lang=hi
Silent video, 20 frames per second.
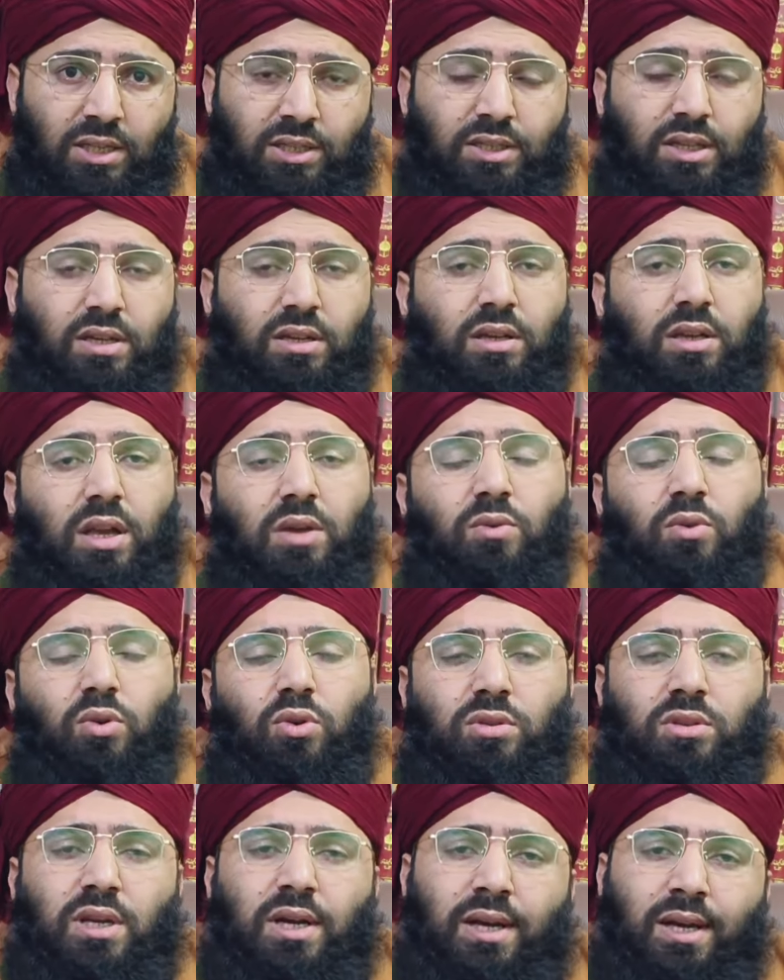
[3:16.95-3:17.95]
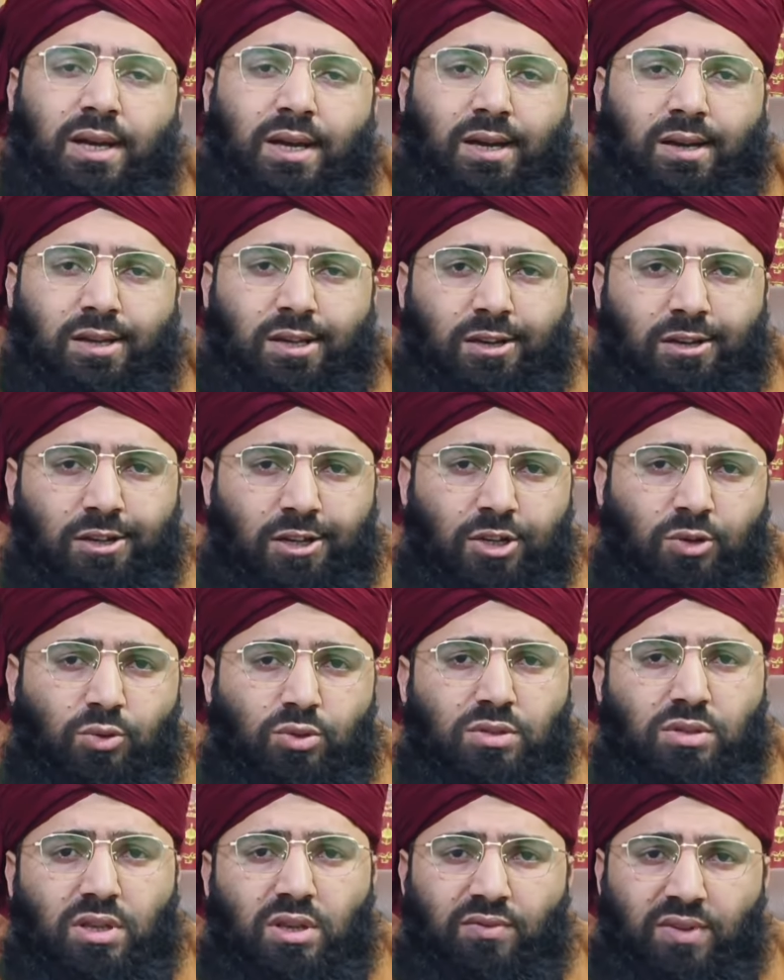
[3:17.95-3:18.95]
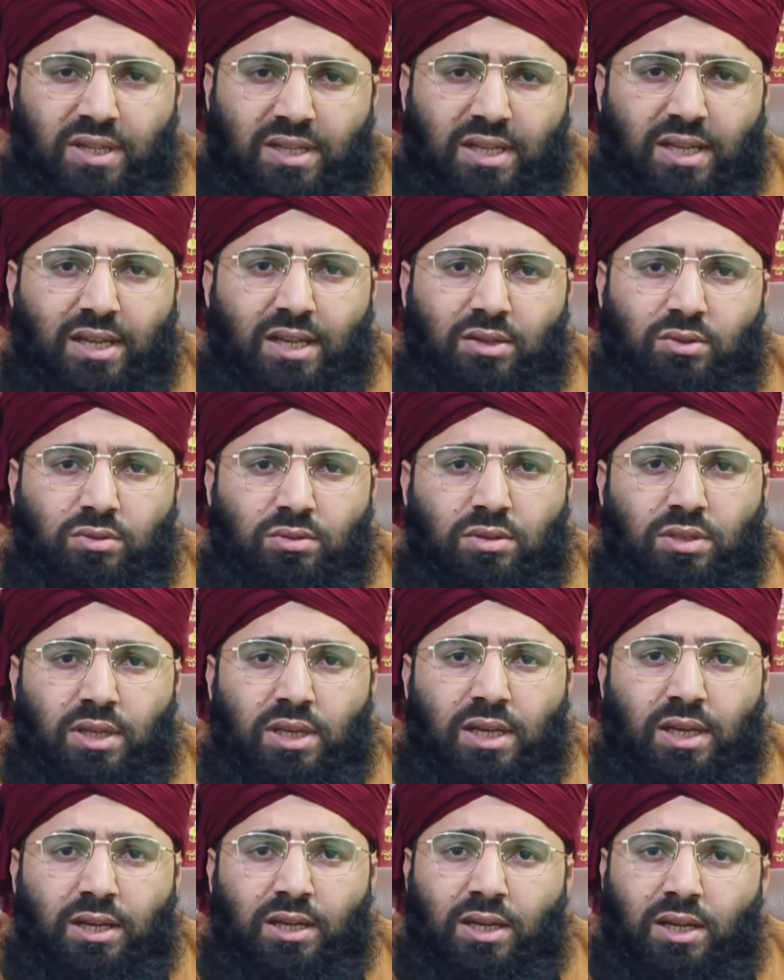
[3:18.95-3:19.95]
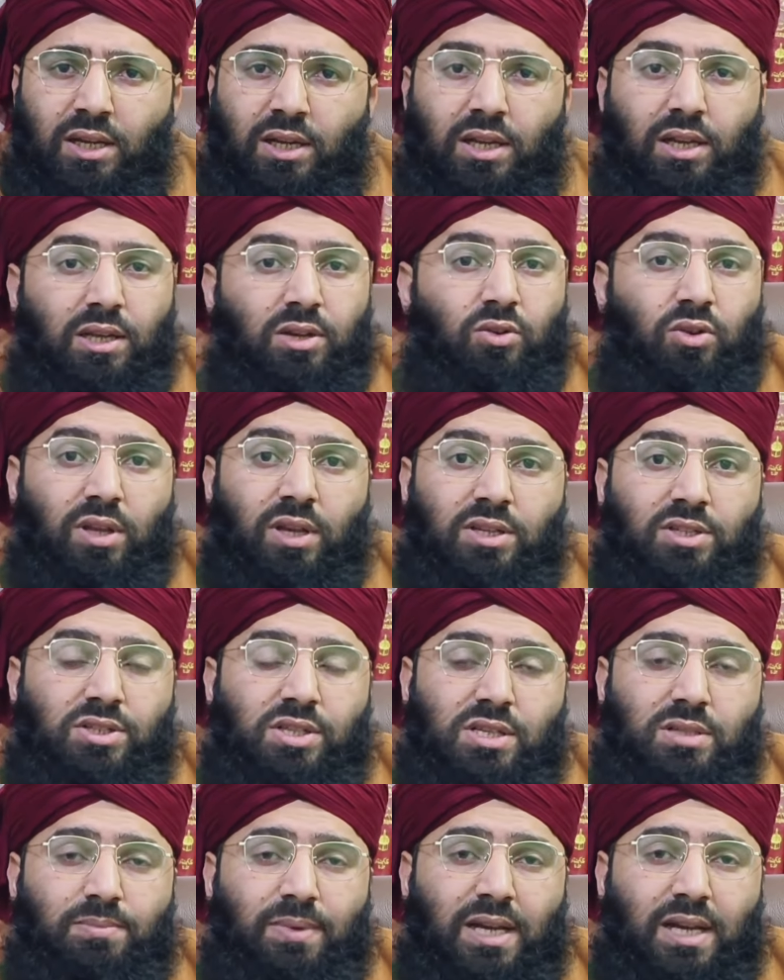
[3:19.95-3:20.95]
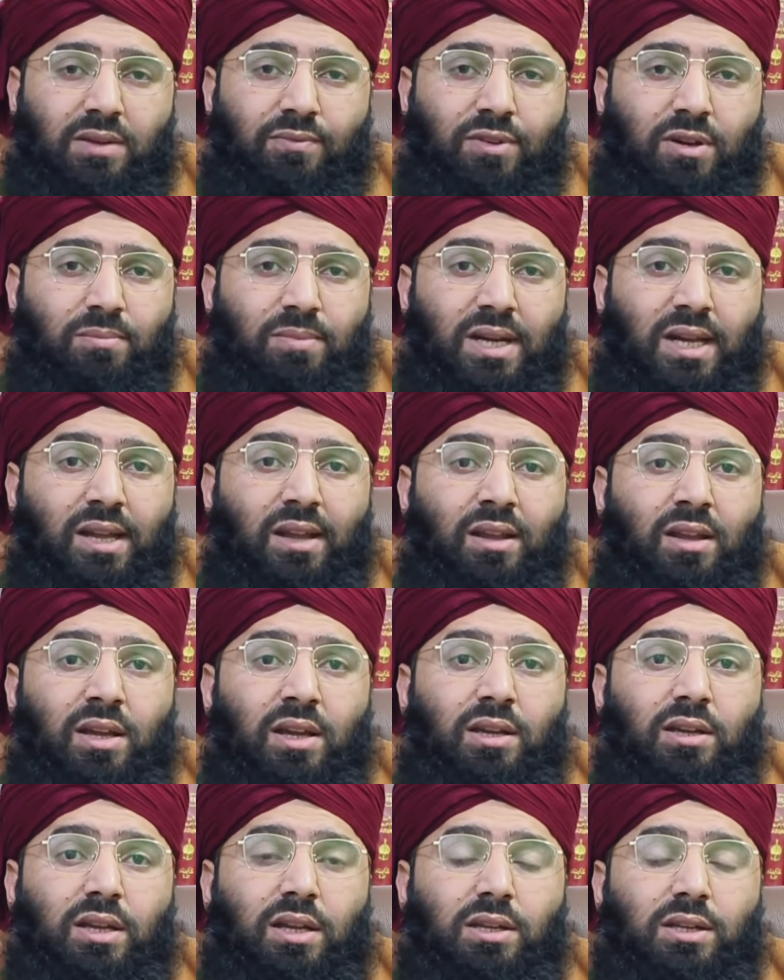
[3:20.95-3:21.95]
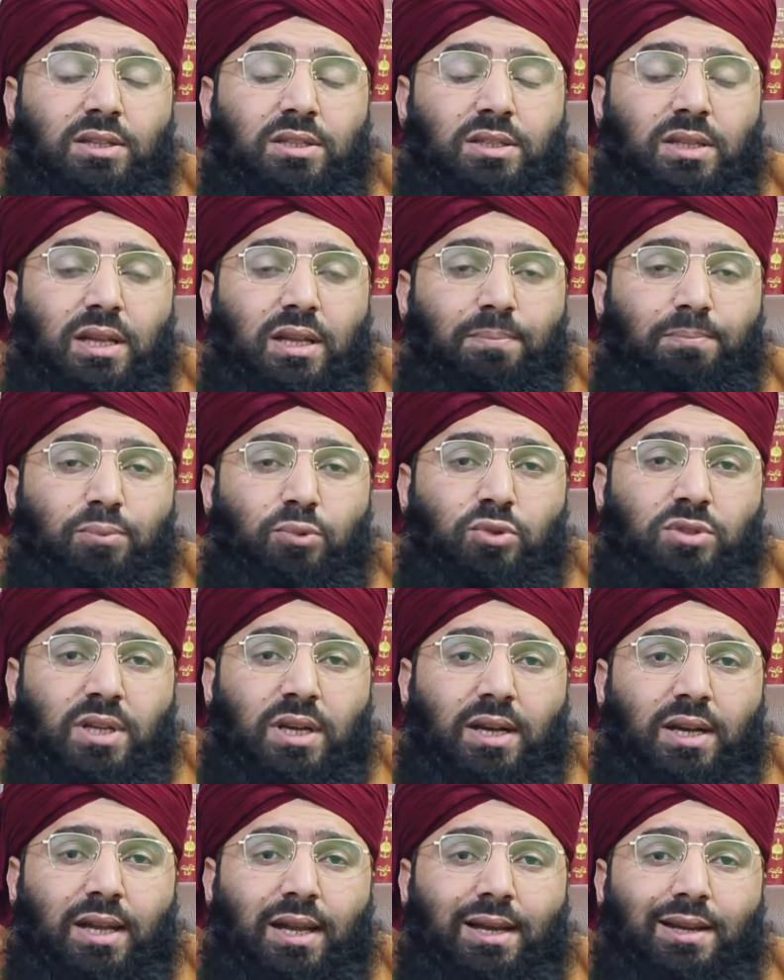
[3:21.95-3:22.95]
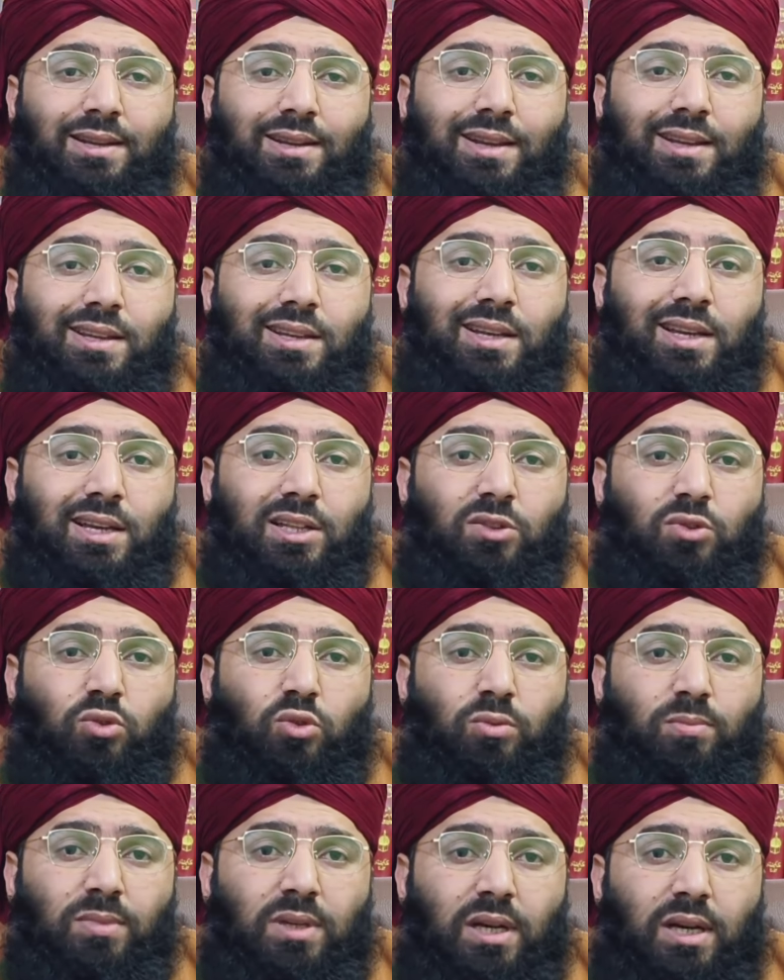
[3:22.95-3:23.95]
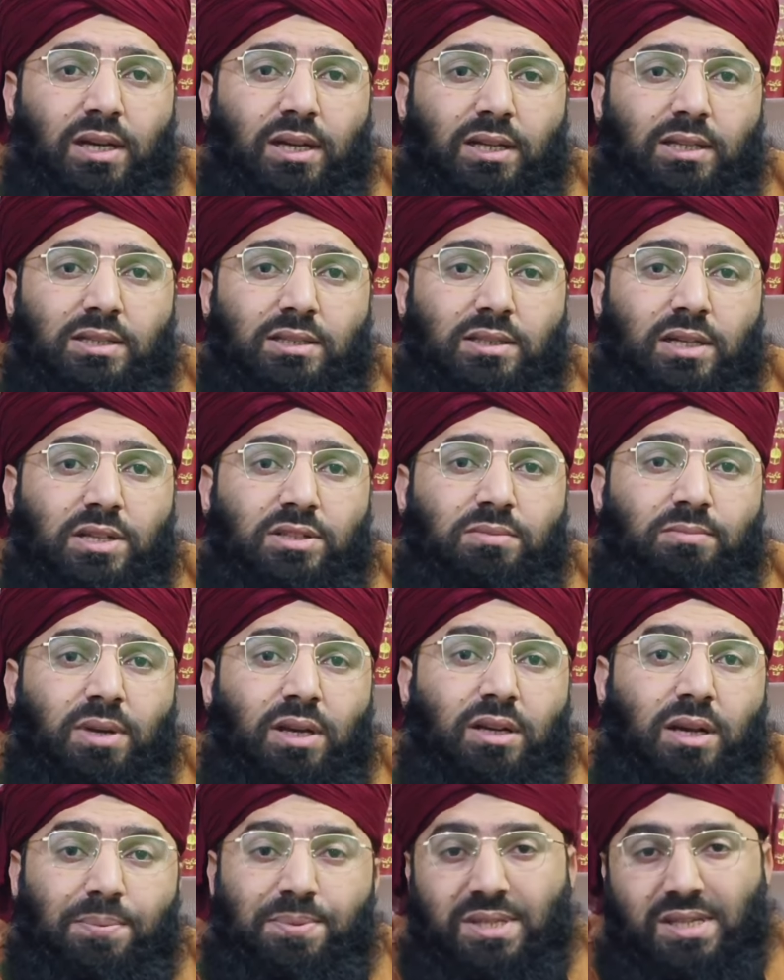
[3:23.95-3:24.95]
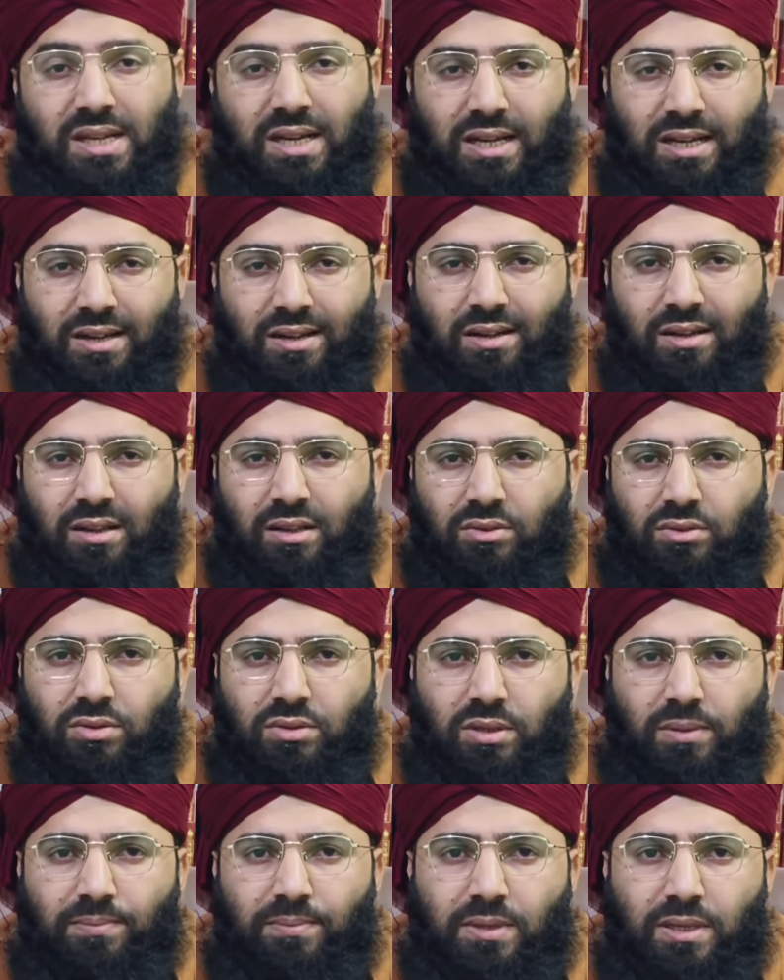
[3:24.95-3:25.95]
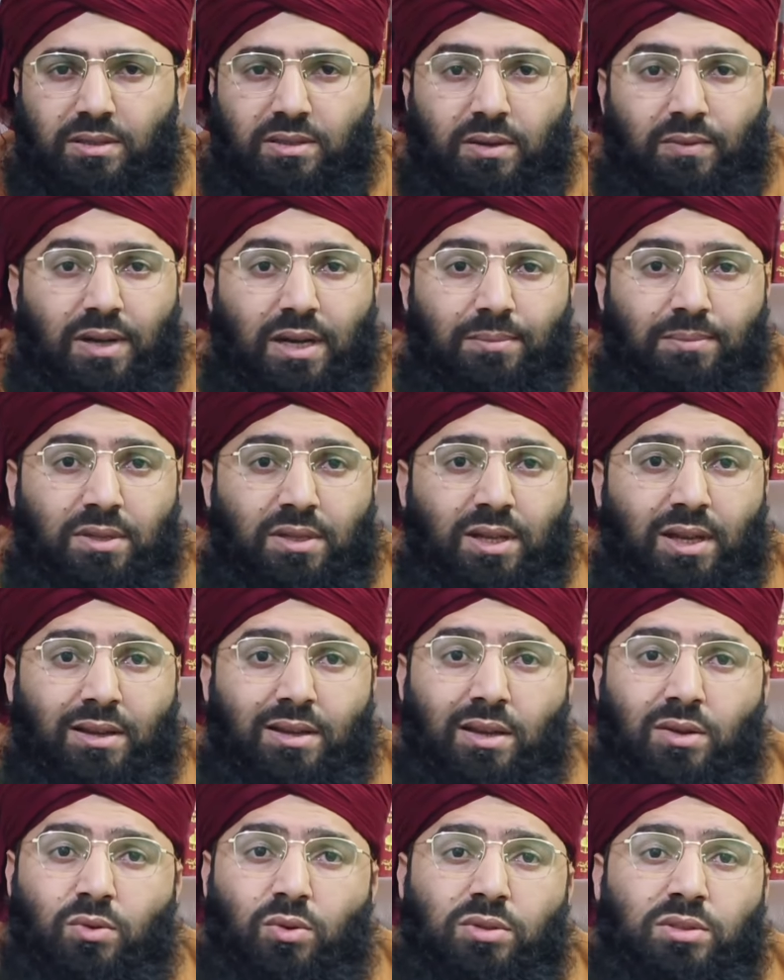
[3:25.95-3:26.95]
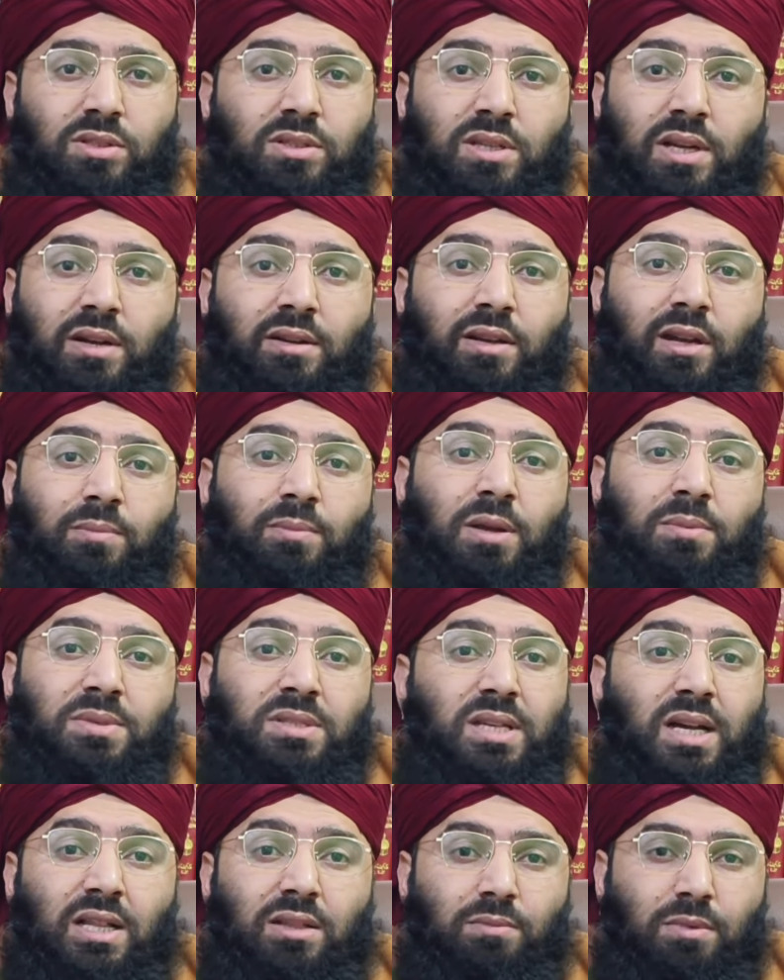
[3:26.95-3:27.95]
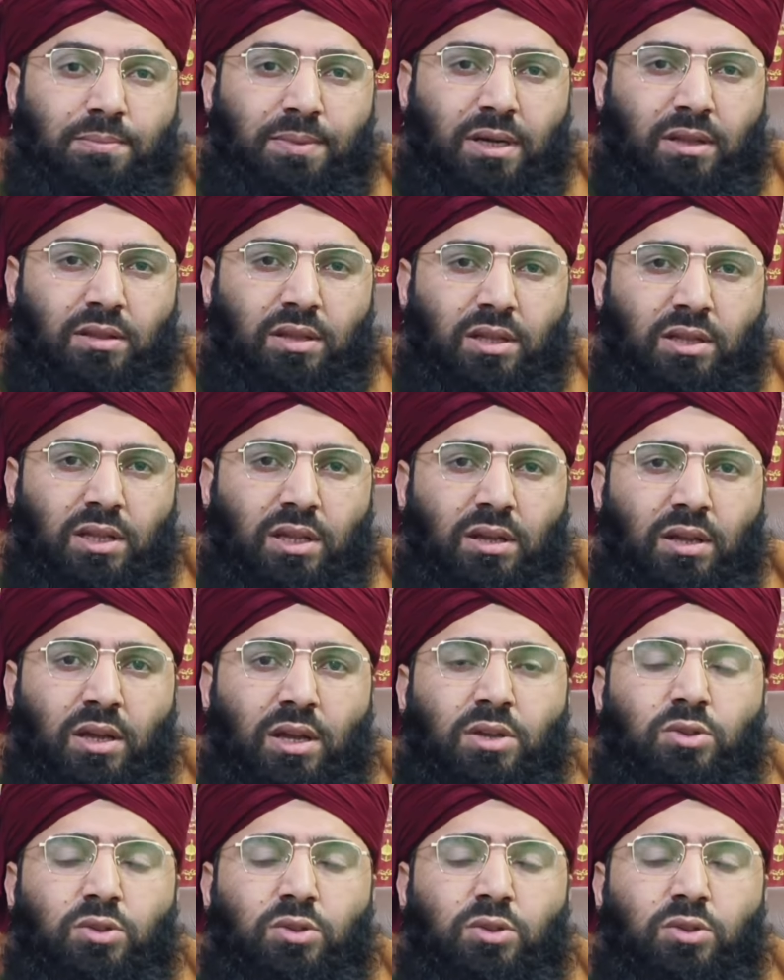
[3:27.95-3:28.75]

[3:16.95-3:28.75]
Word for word: ये क्यों होता है आखिर उसकी वजह ये होती है कि इन्होंने एक चीज बयान फरमाई कि इनसे जब पूछा गया कि ये तुम्हारे टच में कब से आया तो जब जवाब दिया कि कोचिंग सेंटर में हम साथ में पढ़ते थे